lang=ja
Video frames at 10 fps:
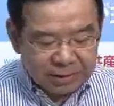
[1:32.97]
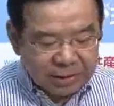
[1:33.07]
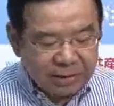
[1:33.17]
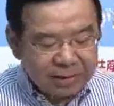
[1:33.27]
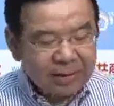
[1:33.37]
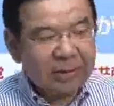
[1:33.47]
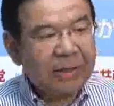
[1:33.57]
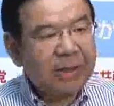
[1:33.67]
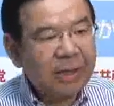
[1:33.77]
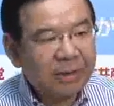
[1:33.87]
で端的
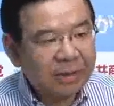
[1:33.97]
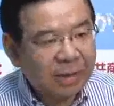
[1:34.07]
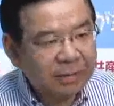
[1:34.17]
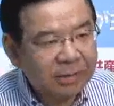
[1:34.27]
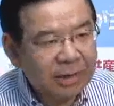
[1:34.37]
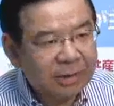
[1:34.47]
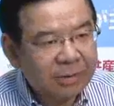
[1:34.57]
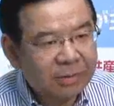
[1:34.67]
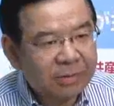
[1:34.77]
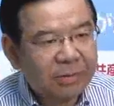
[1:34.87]
に2点あの提
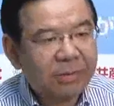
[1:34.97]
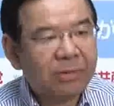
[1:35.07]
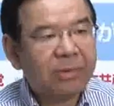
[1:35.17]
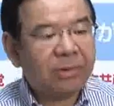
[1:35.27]
起を